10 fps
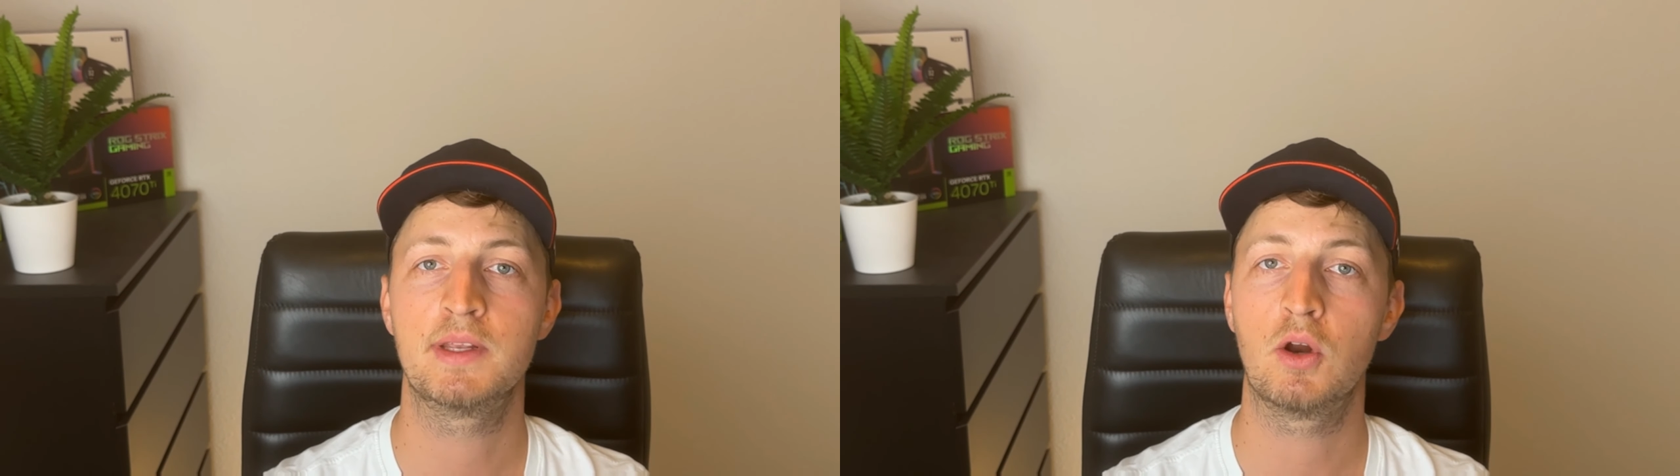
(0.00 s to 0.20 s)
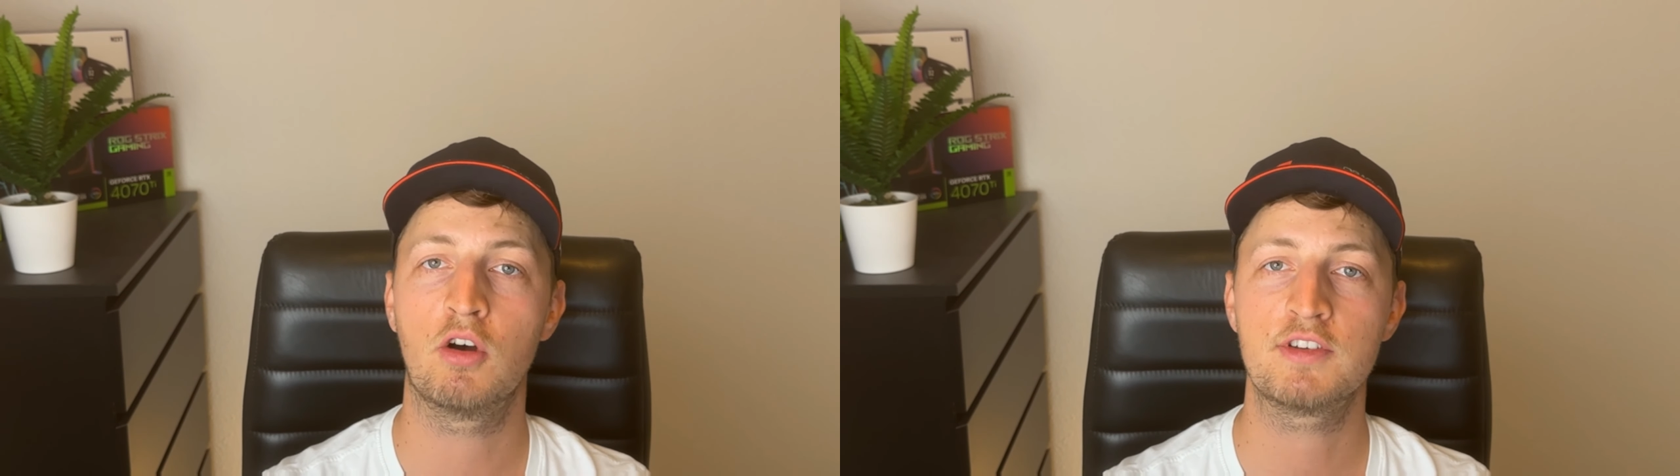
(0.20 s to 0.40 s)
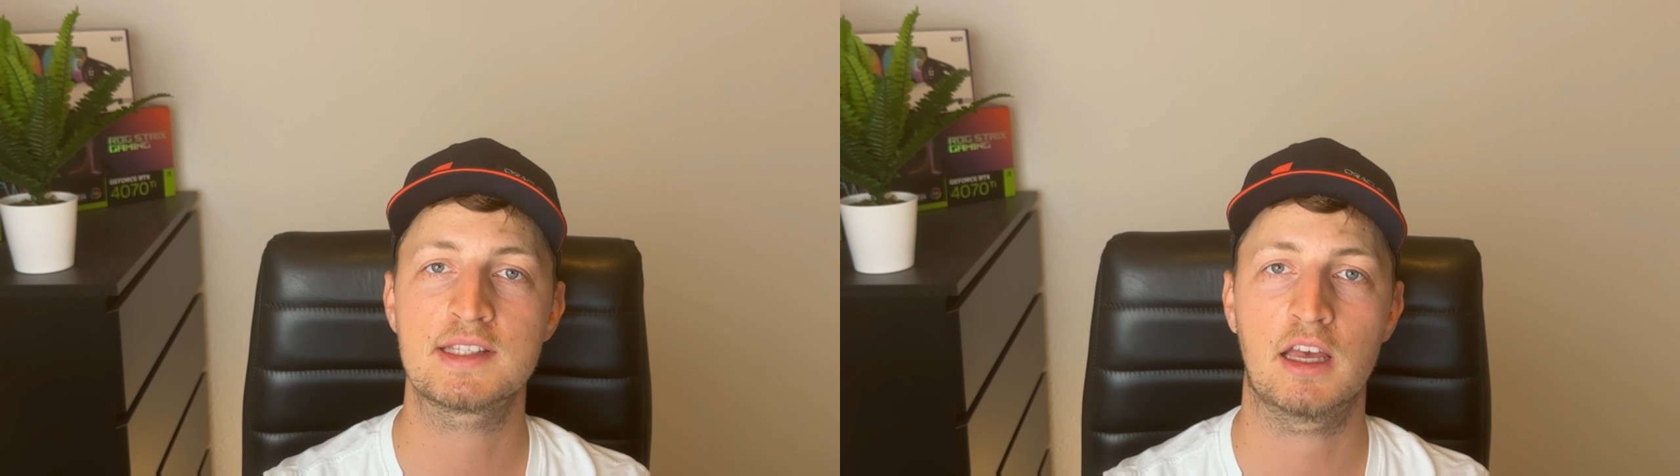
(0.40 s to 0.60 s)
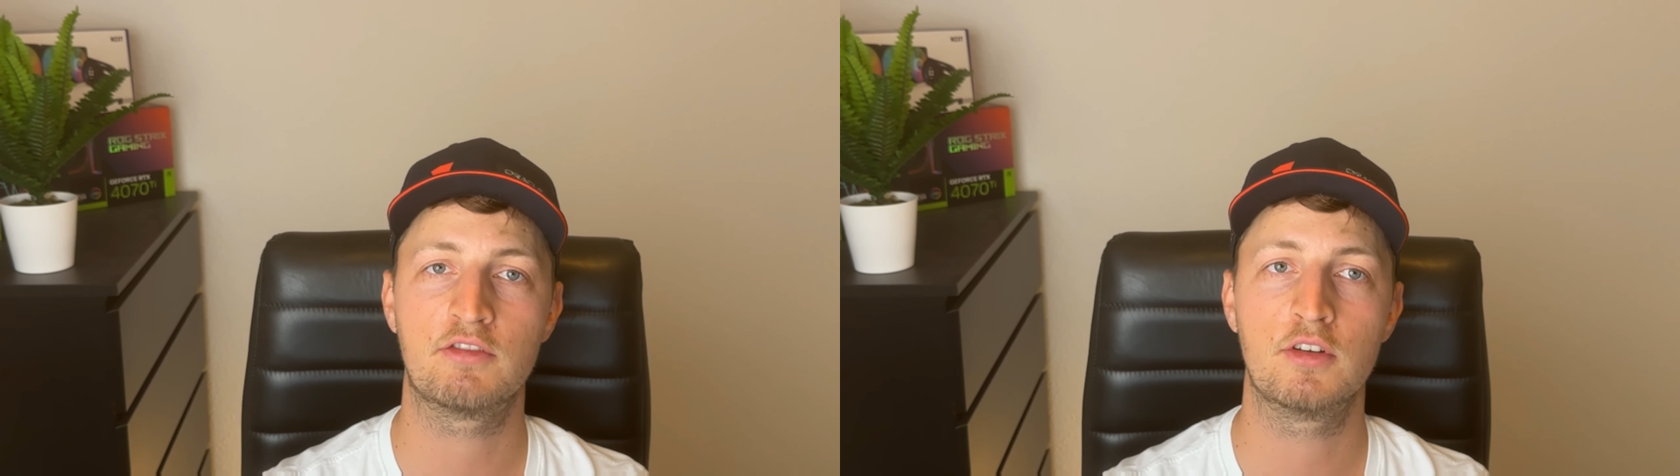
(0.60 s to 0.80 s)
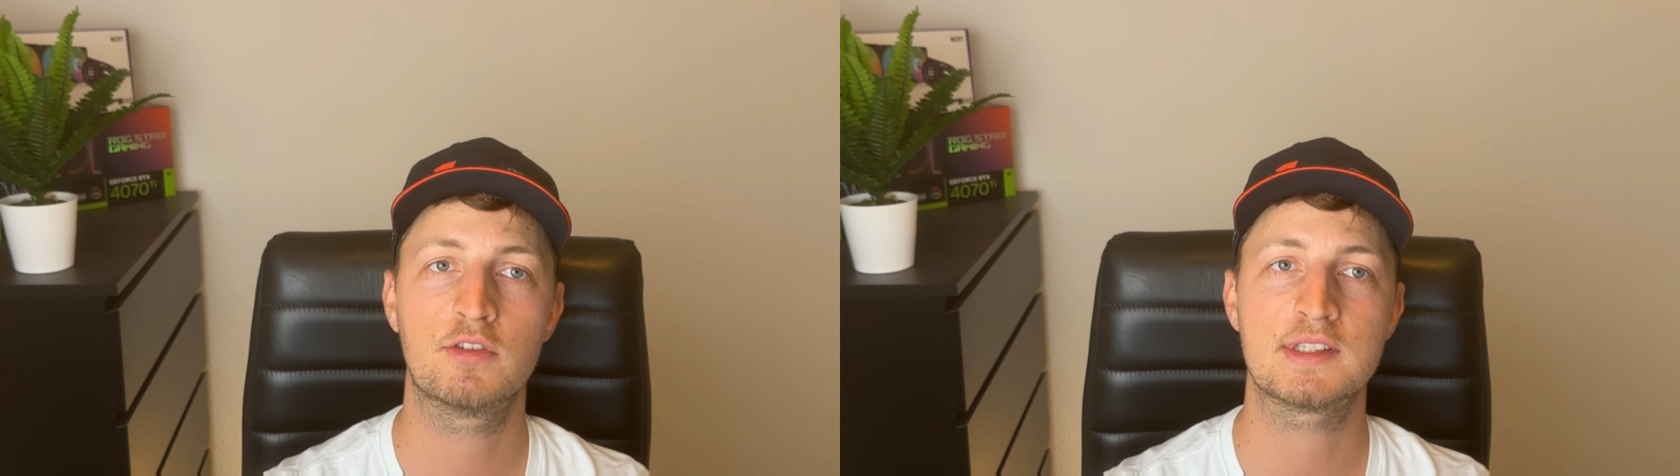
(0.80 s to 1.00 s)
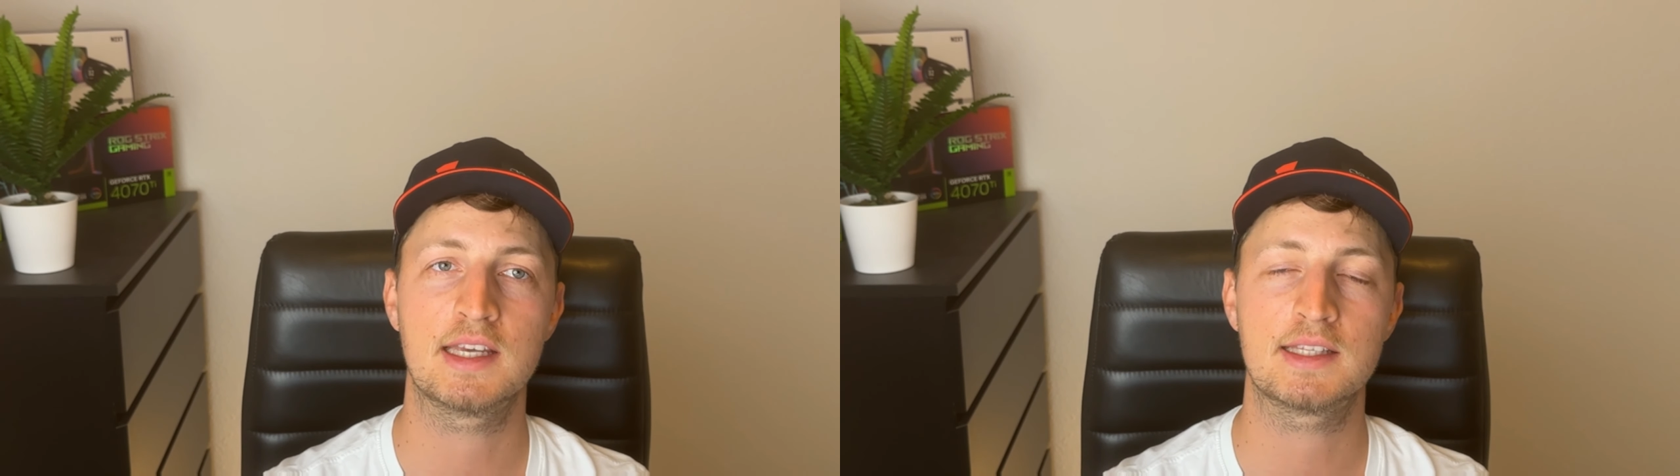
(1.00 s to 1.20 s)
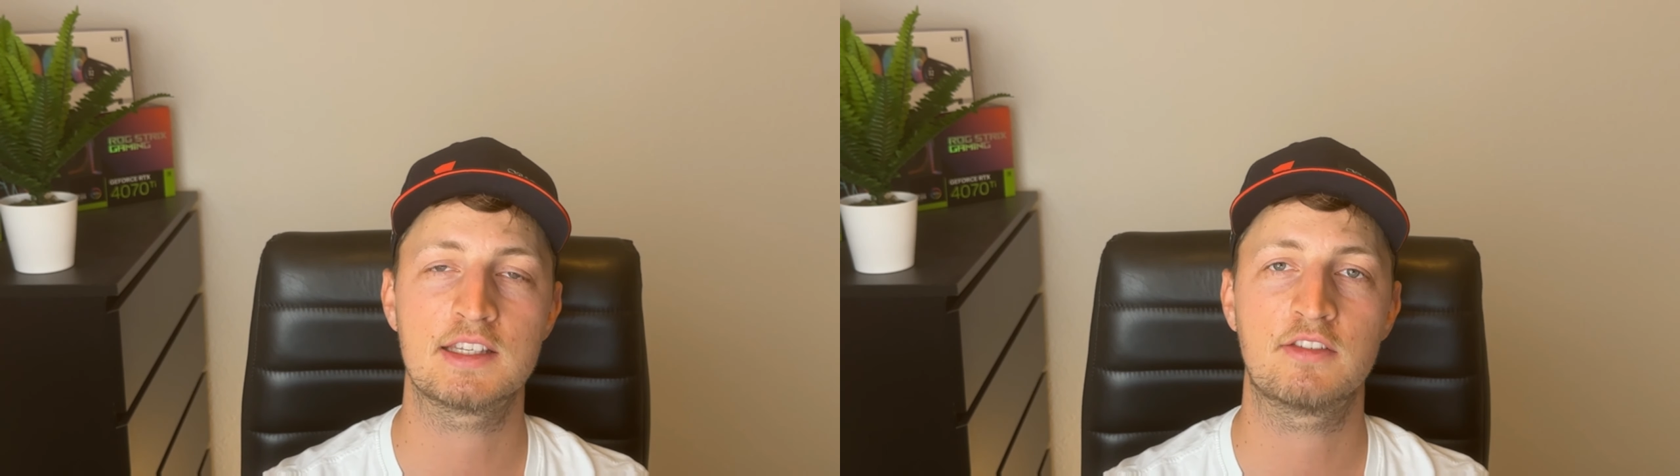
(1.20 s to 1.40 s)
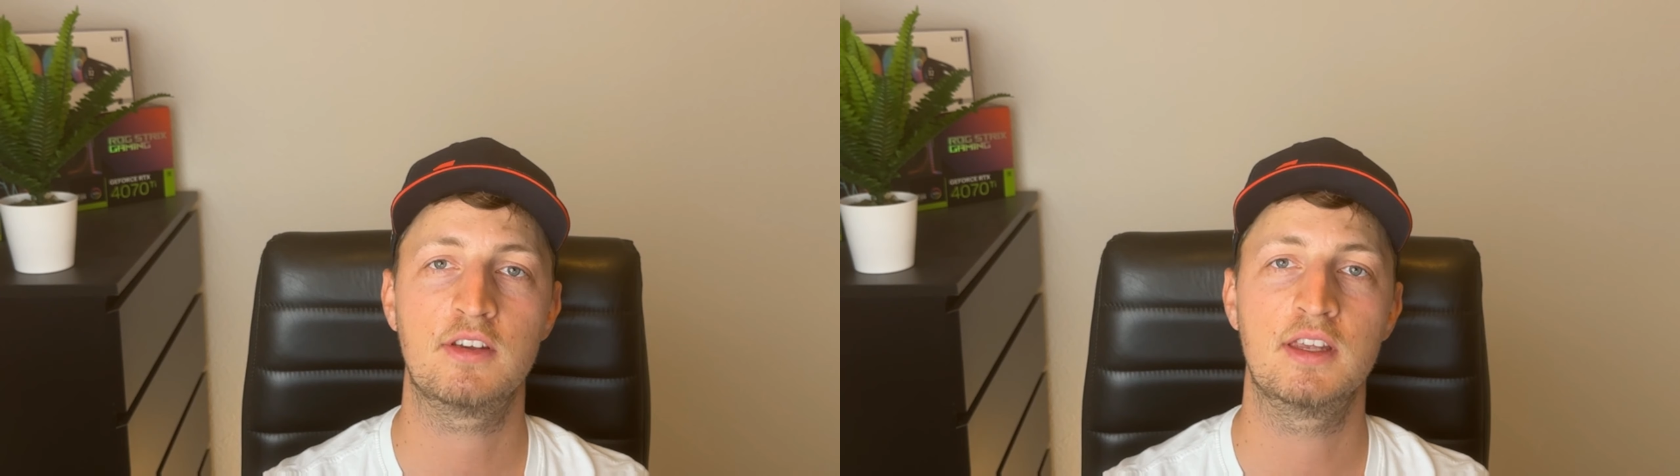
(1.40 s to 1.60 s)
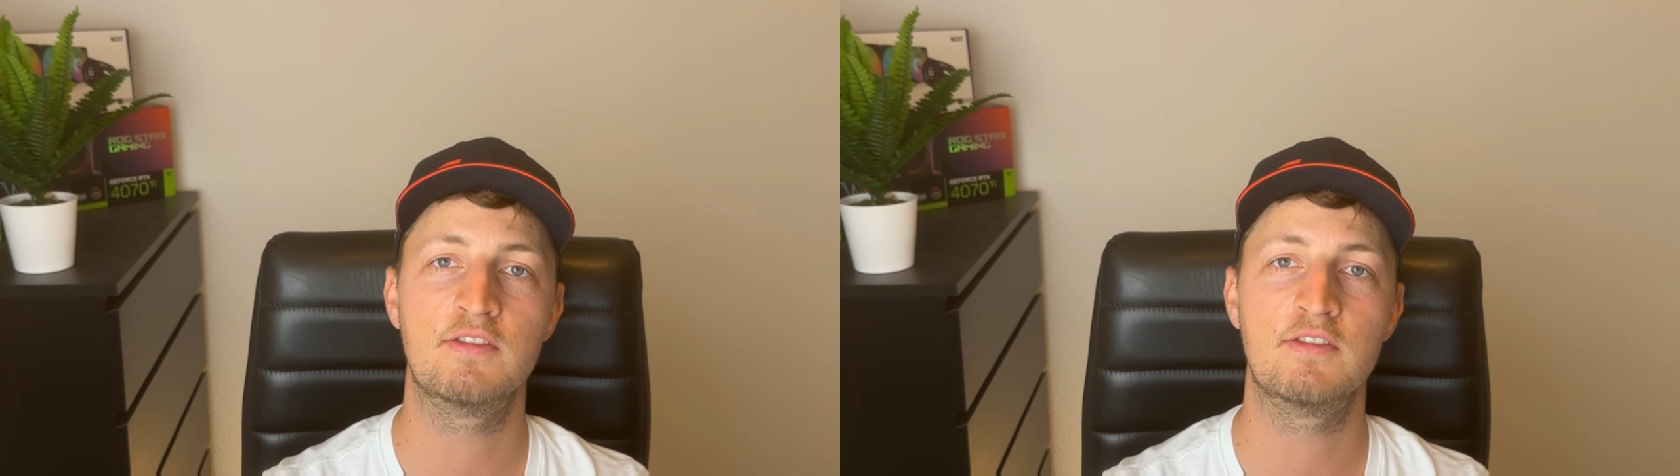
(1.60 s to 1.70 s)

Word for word: mit Office 365